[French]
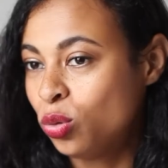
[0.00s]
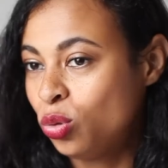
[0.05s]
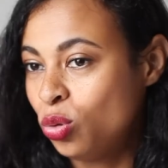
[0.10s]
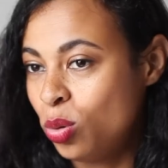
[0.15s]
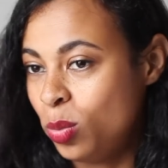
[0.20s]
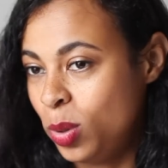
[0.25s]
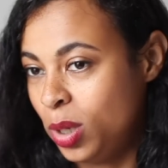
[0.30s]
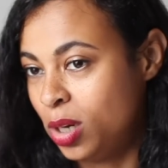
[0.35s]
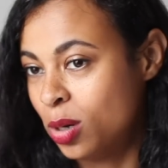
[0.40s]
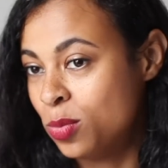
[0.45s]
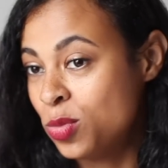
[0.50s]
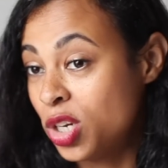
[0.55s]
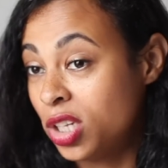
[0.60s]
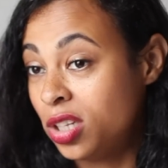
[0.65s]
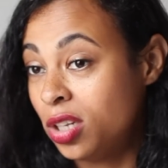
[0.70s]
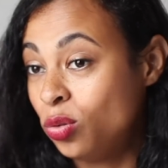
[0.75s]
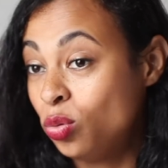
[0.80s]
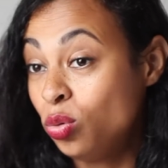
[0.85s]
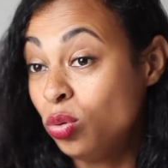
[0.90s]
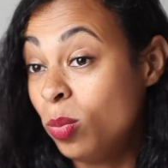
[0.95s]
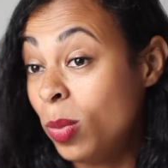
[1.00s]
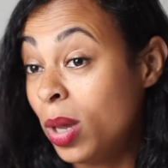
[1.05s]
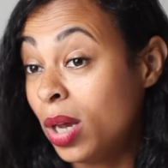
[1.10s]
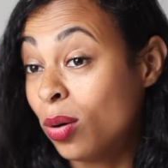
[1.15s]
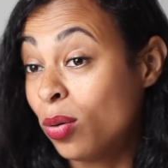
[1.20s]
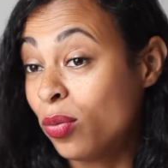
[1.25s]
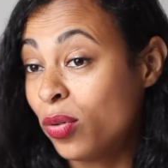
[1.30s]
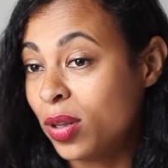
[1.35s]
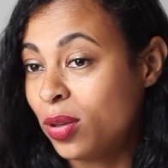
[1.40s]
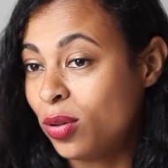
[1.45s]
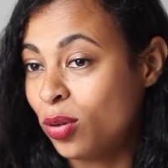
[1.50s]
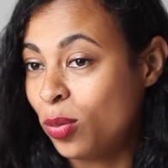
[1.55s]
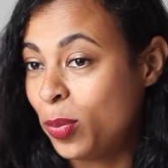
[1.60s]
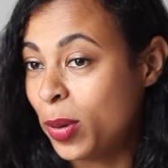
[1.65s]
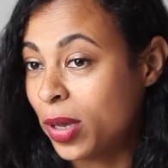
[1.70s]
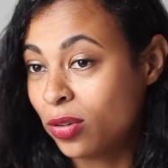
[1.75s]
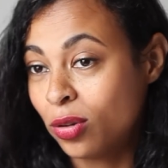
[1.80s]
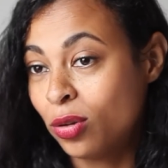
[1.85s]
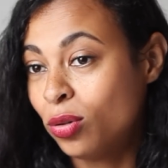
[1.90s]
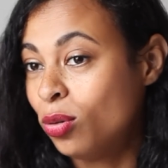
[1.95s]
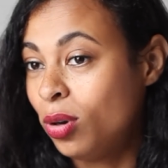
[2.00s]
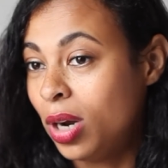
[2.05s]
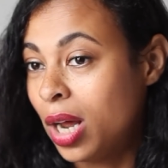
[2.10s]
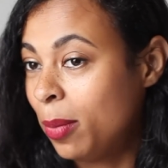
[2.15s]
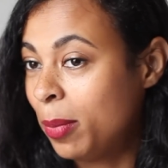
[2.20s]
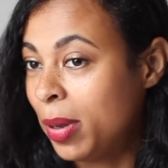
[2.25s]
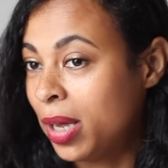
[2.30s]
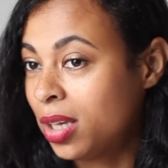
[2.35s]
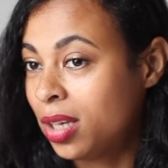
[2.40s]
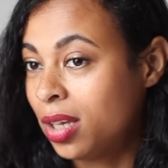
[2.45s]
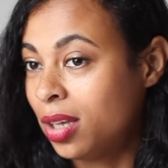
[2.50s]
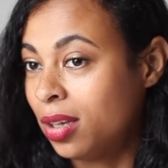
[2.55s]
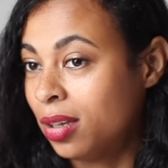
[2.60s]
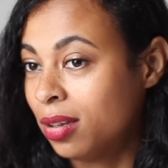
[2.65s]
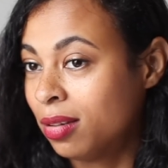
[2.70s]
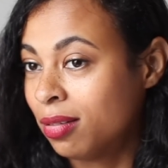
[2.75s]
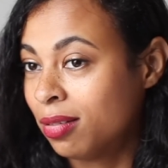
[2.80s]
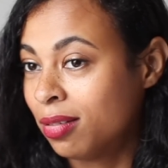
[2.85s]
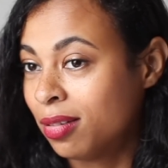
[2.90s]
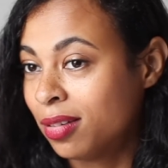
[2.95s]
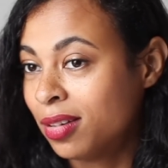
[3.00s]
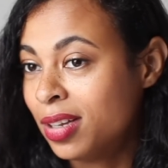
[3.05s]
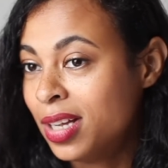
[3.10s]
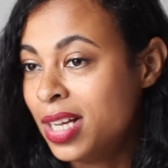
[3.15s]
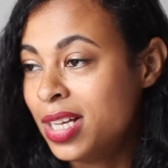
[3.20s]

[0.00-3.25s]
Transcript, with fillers: tôt, mais comme j'étais toute maigre, en fait, euh, personne ne l'a remarqué. Hein.